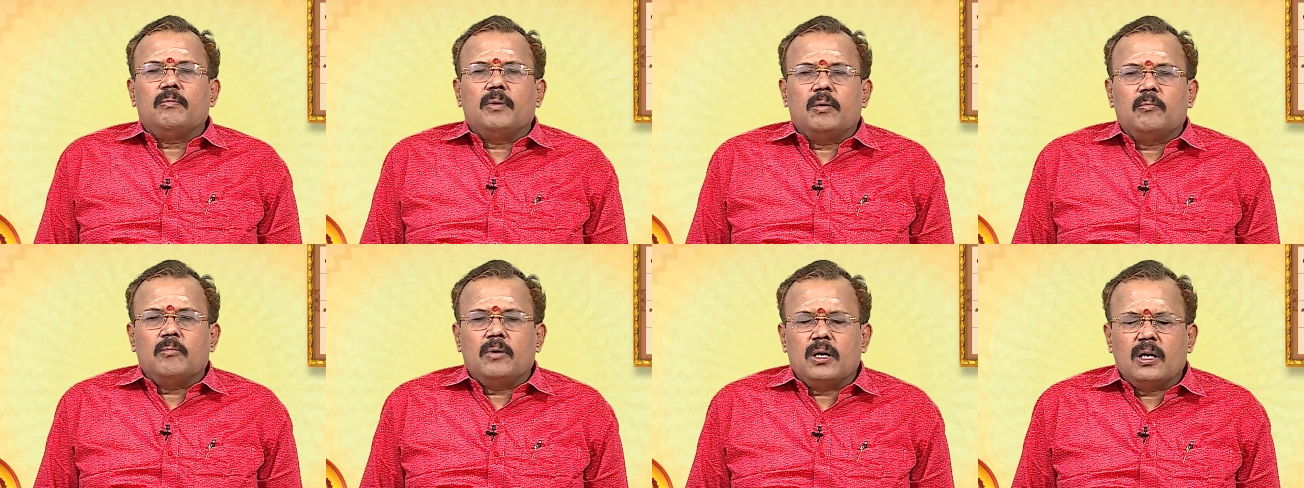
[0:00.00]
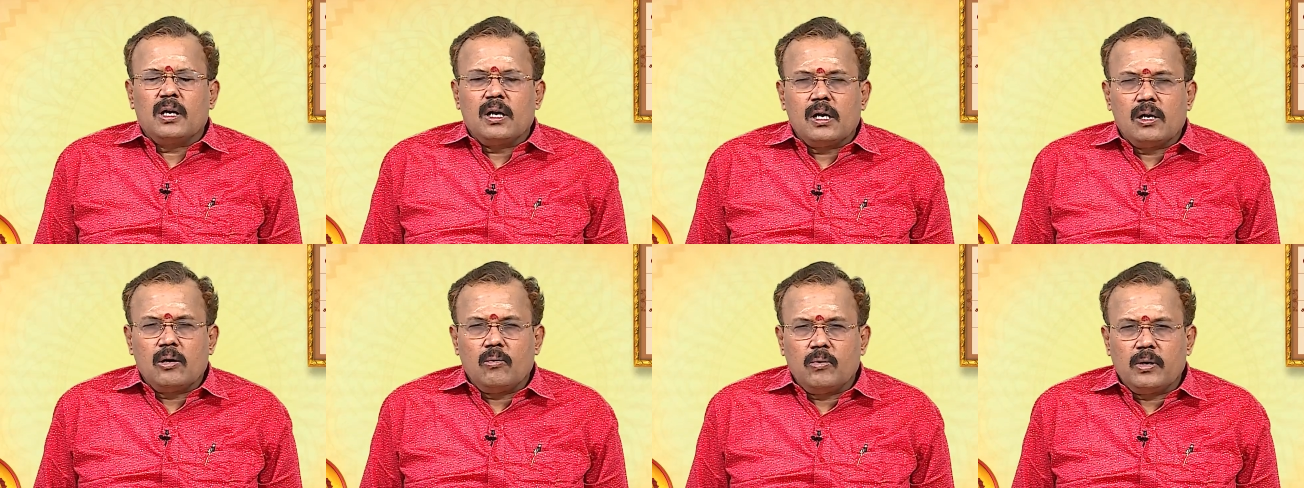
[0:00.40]

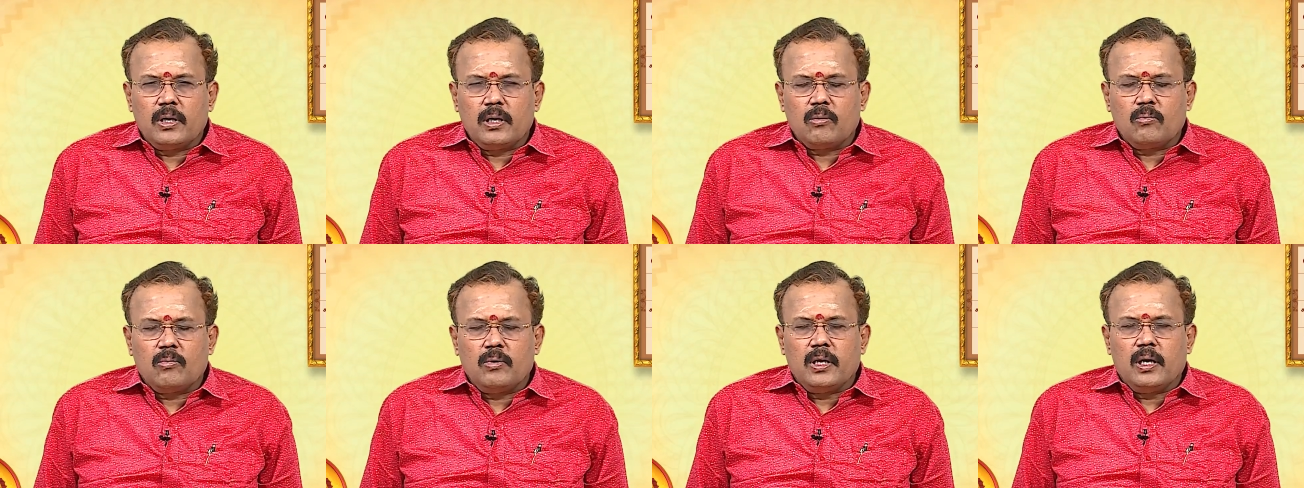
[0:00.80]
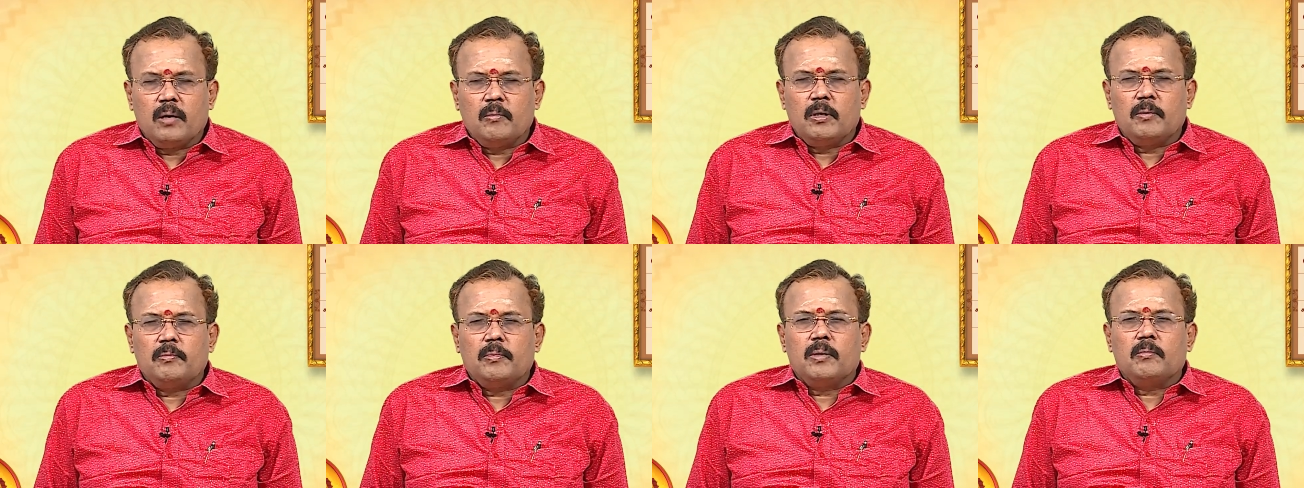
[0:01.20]
பன்மடங்காக உயரக்கூடிய
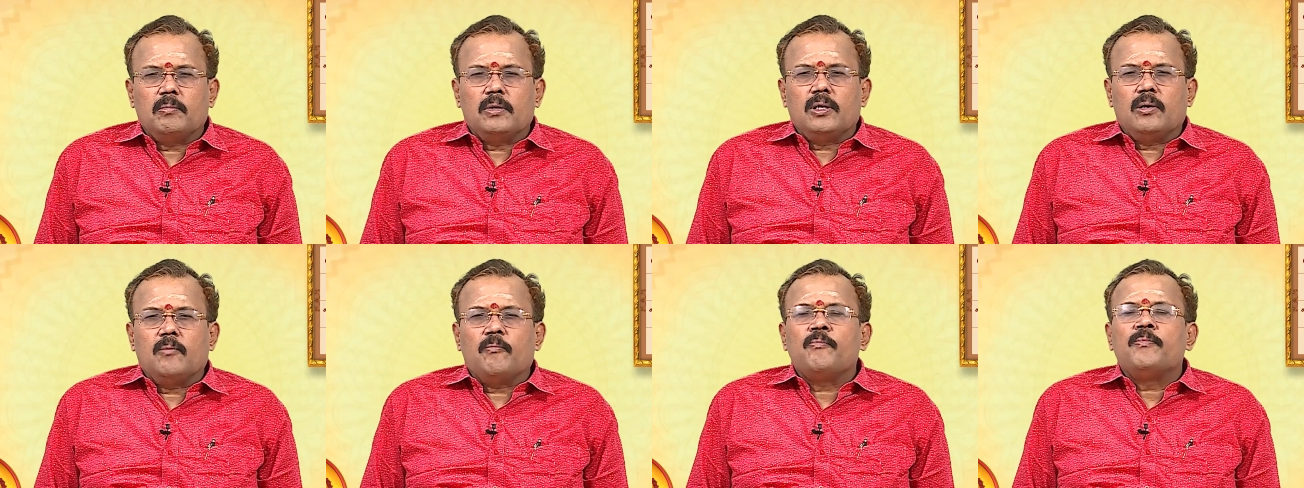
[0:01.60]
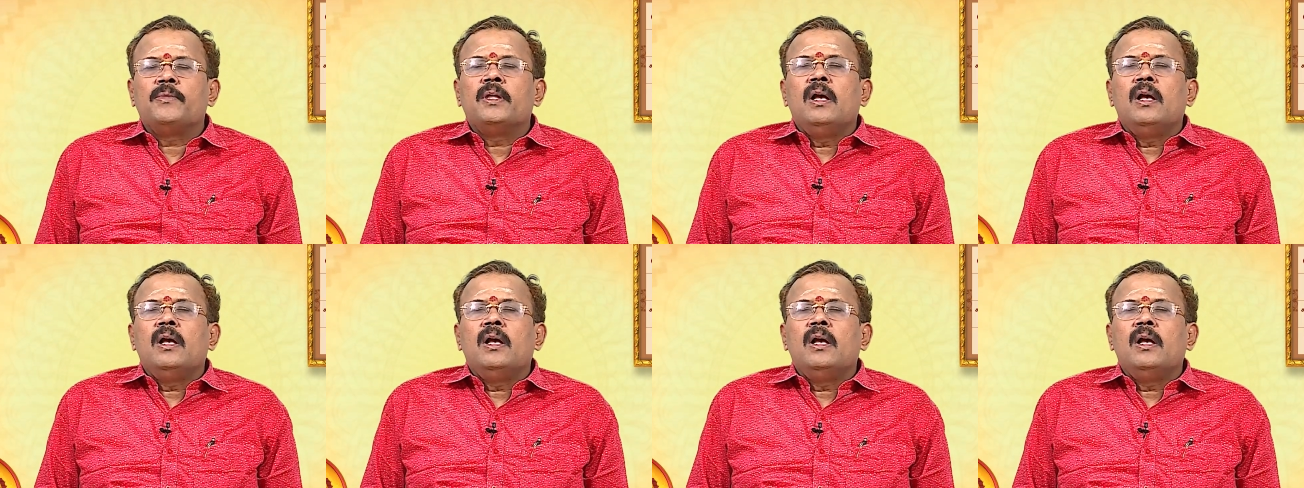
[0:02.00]
அமைப்பு என்பதையும்